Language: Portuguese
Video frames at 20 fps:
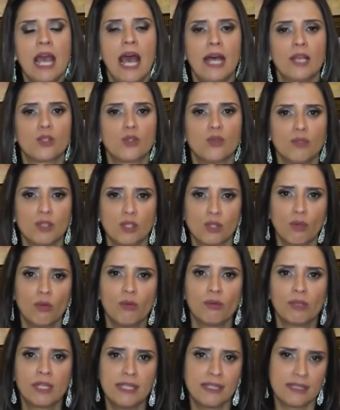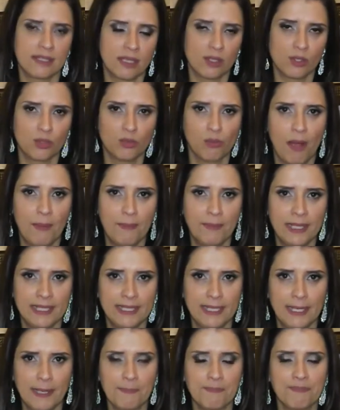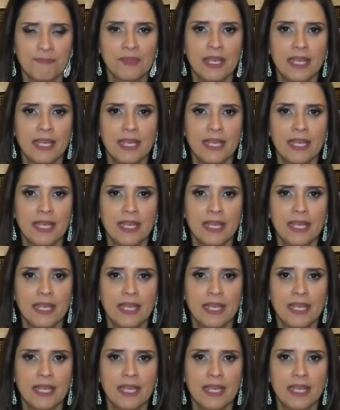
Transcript: as suas conquistas do amanhã?